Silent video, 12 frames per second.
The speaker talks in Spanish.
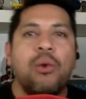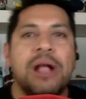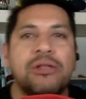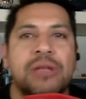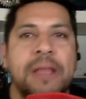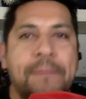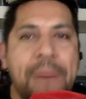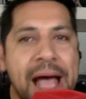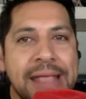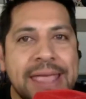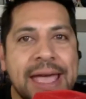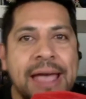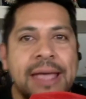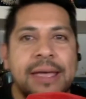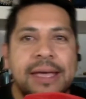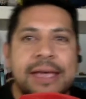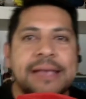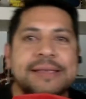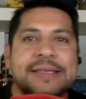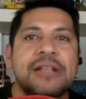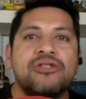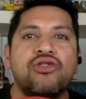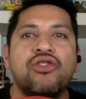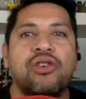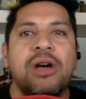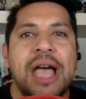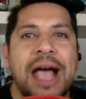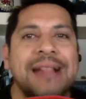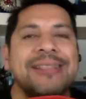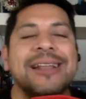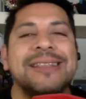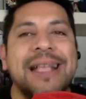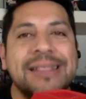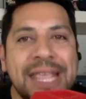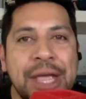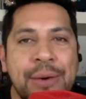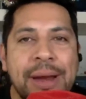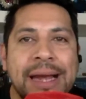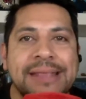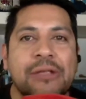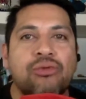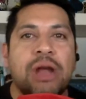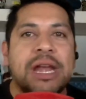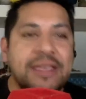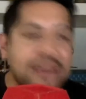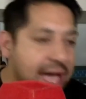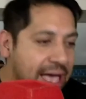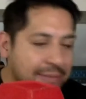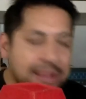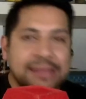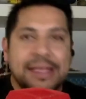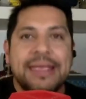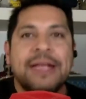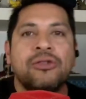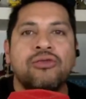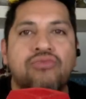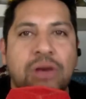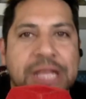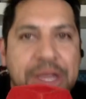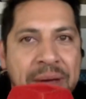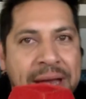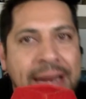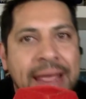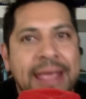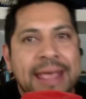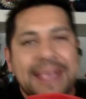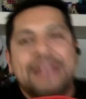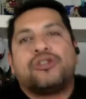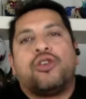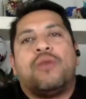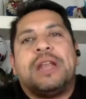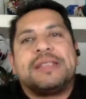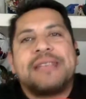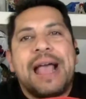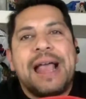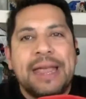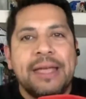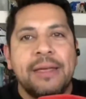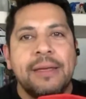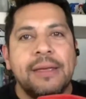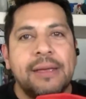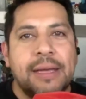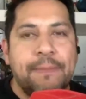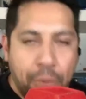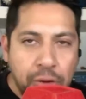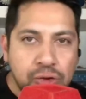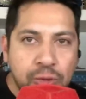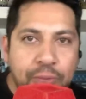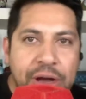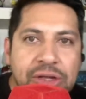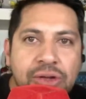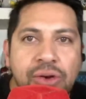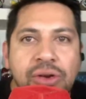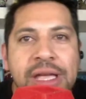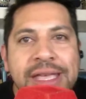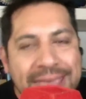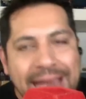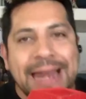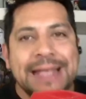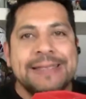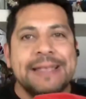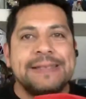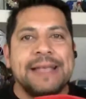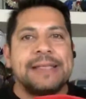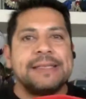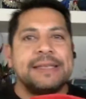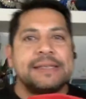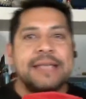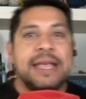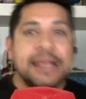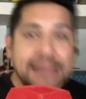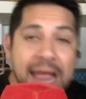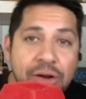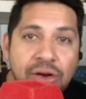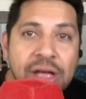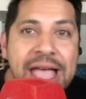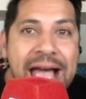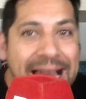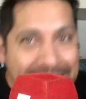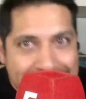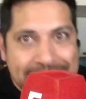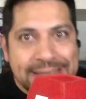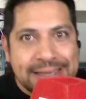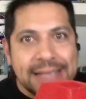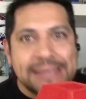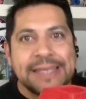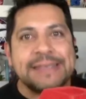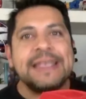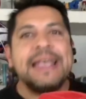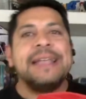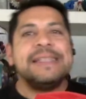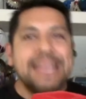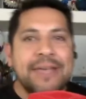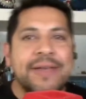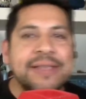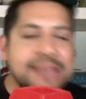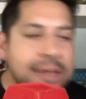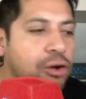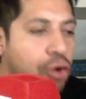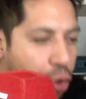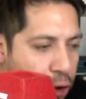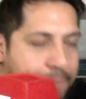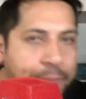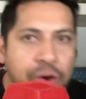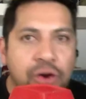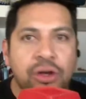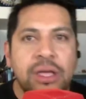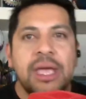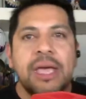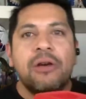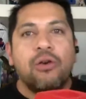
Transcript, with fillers: jugando en España, eh, siendo alternativo en la titularidad y manteniendo un buen nivel. Y sobresale, eh, por supuesto, que Alexis Sánchez. Claro, Alexis Sánchez debe ser hoy por hoy